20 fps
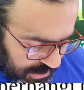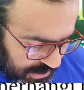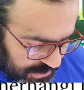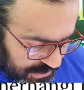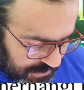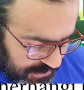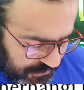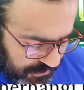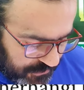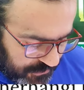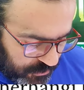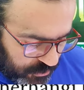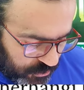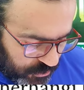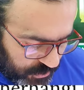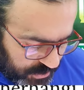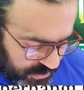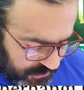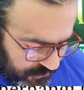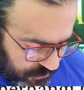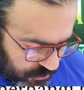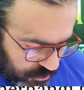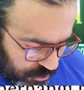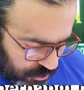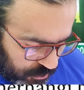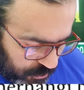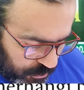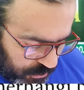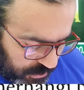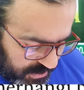
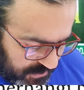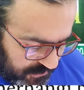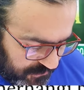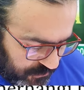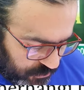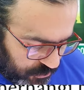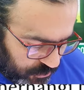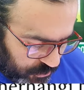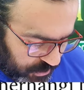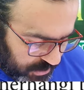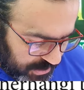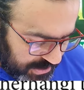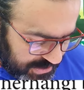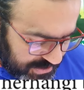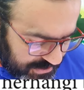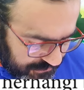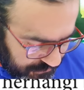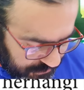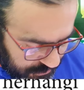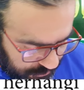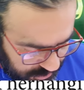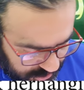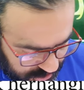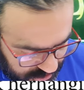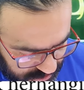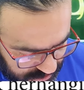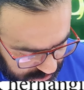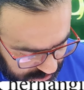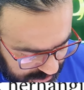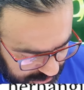0,04 bölü 0,4'ten 0,1
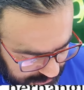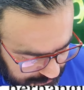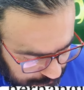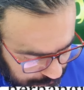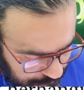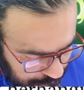çıkar.